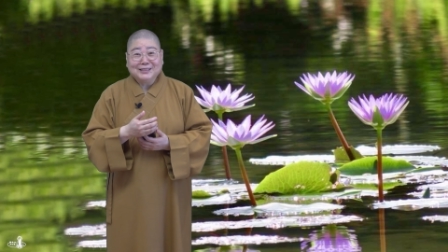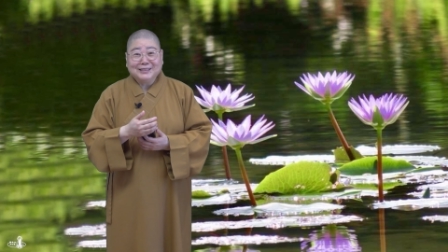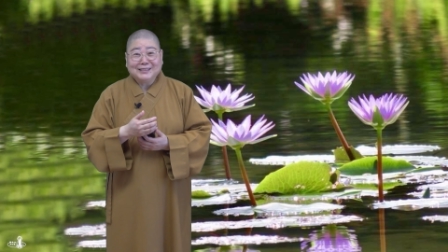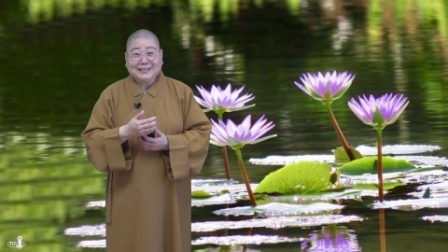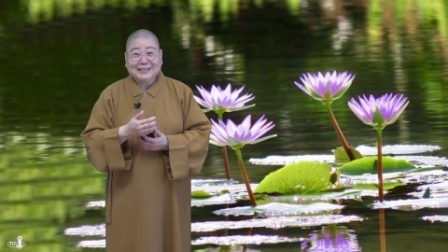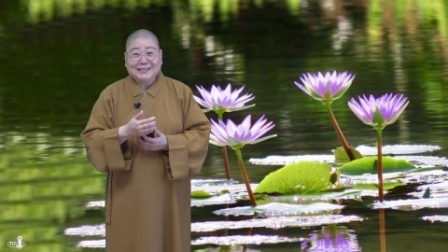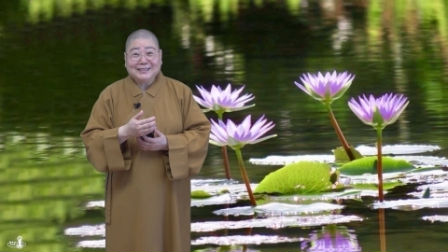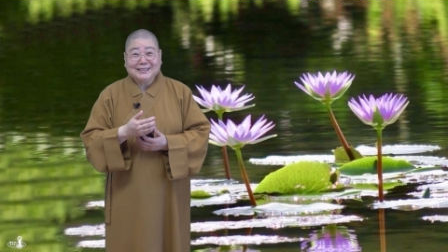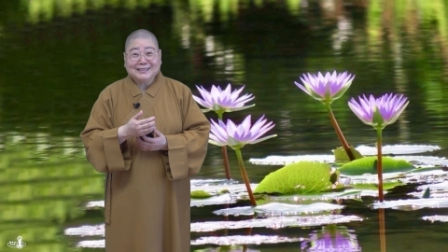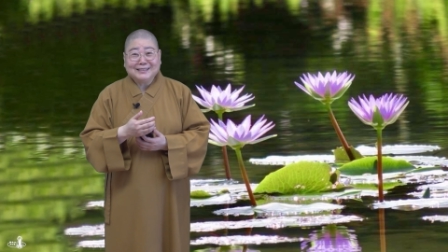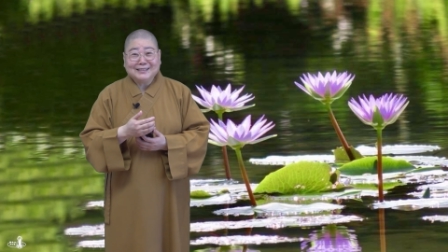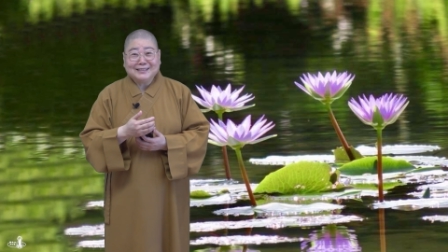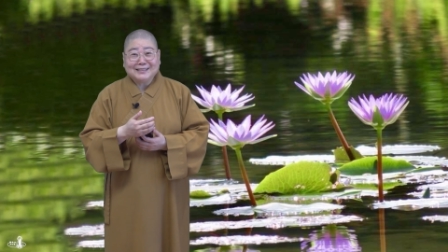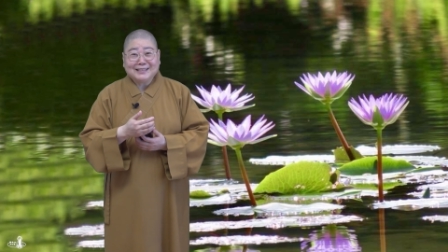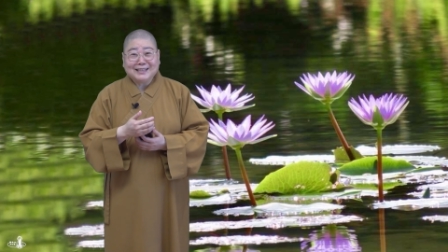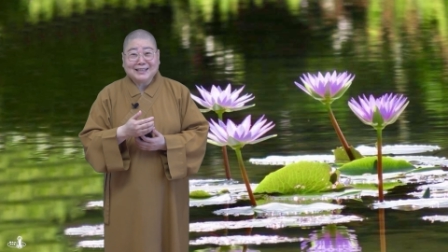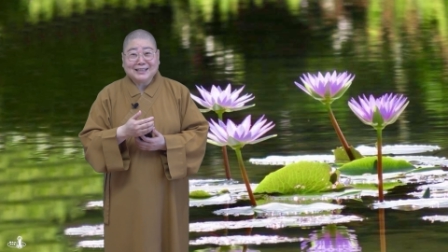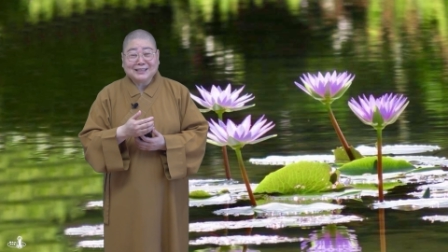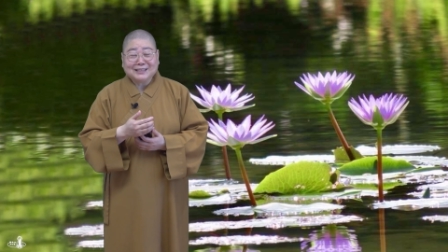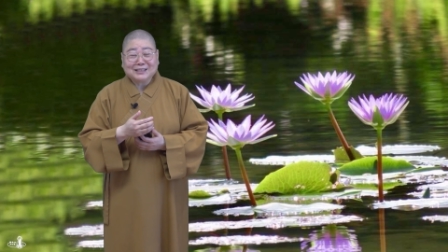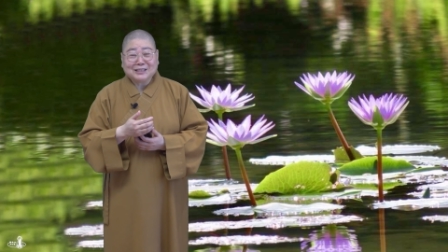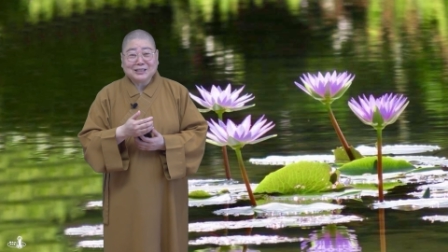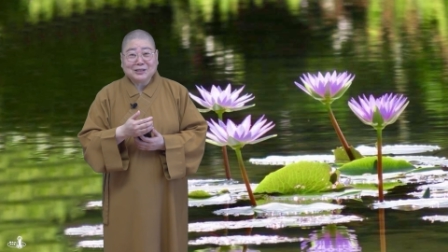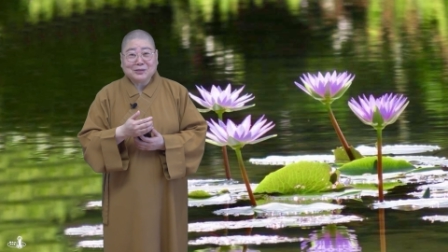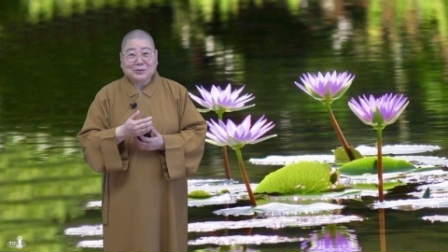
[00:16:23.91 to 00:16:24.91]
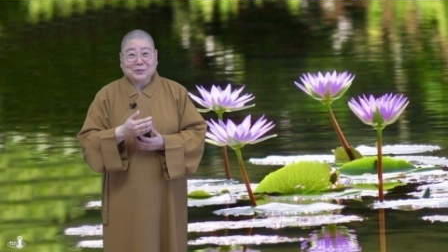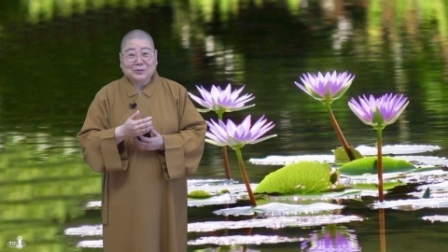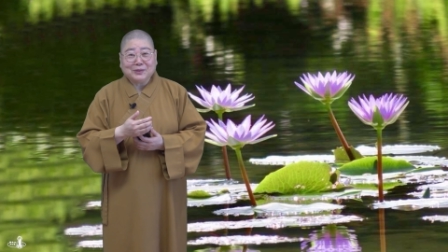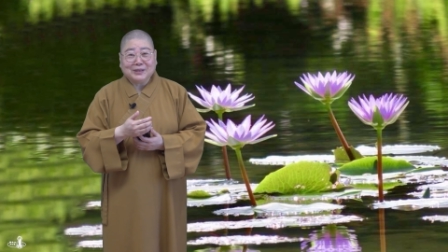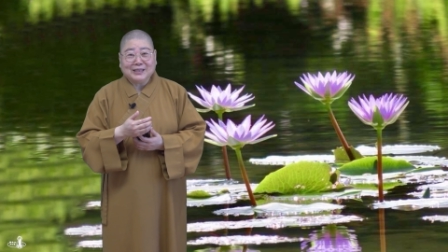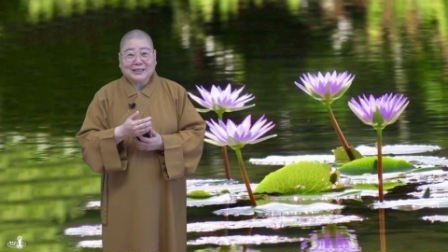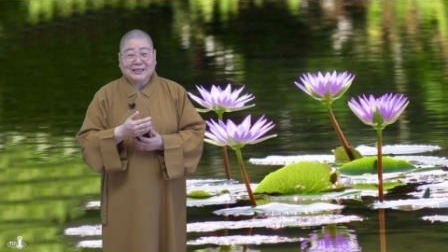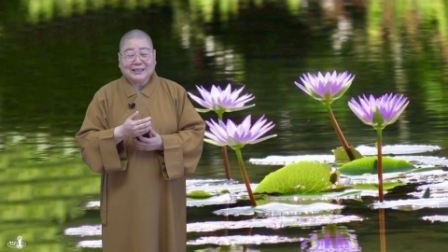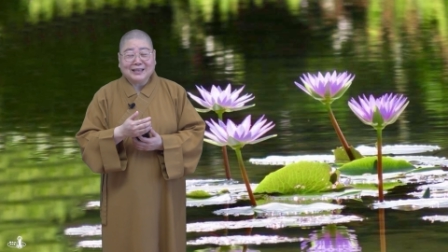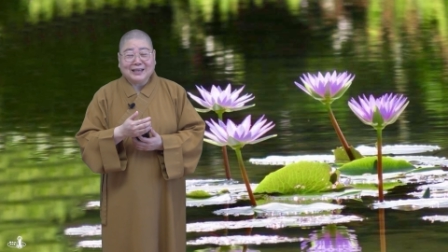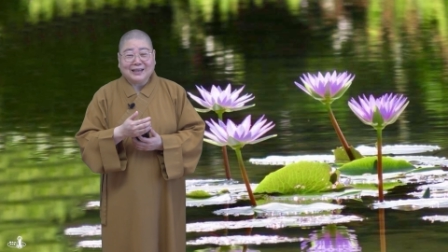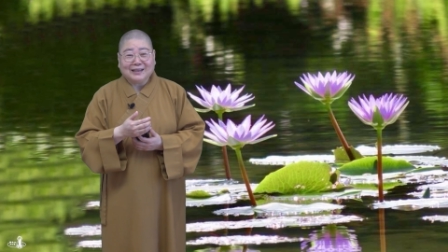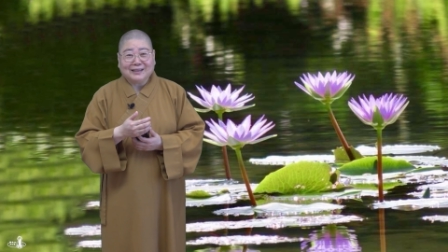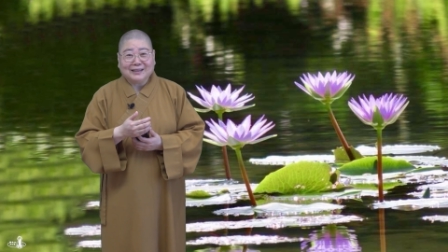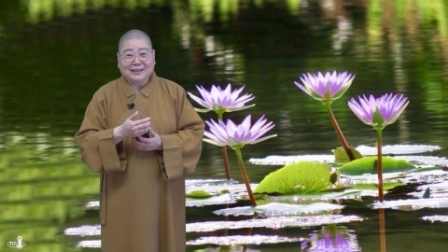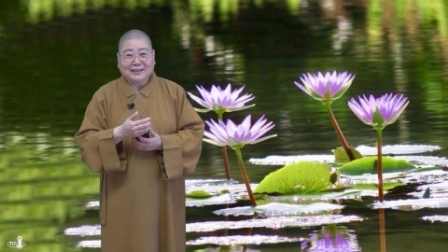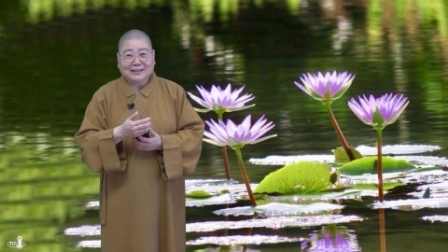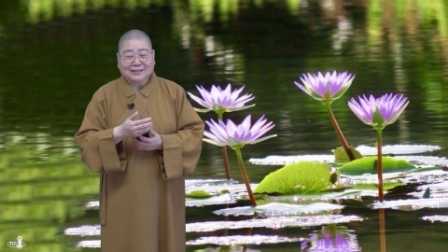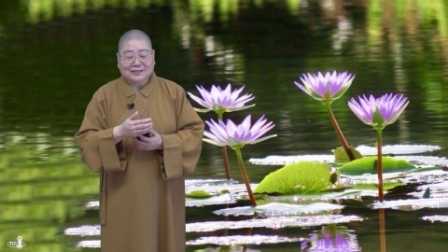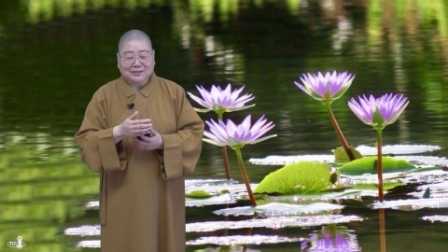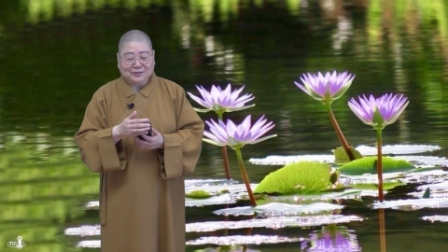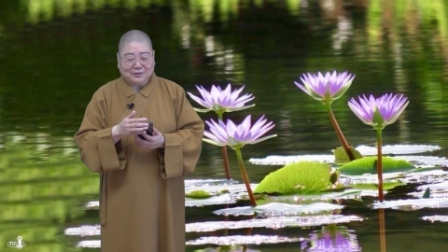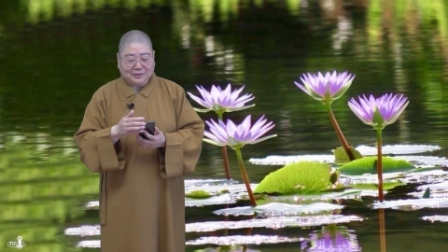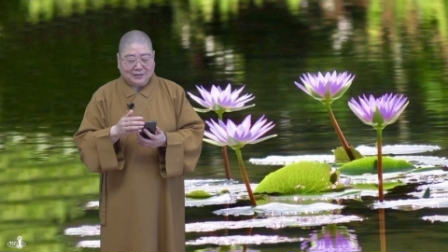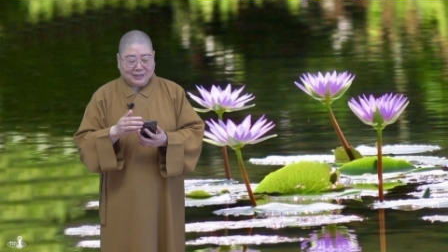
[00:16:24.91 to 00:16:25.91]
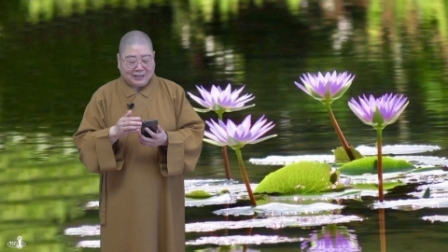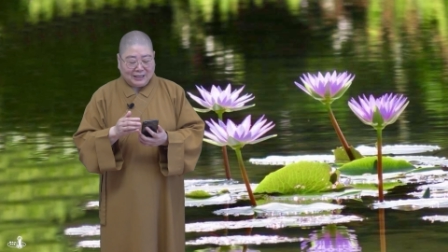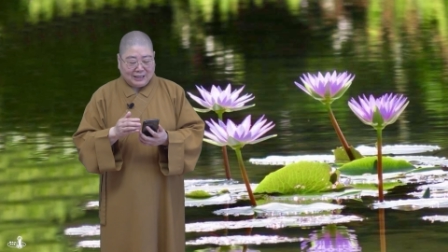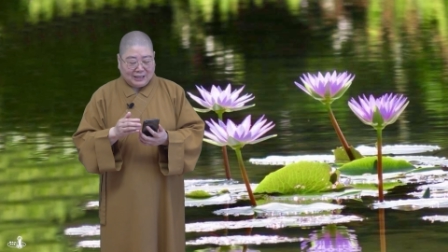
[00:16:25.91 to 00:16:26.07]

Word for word: 先这样子回答了哦，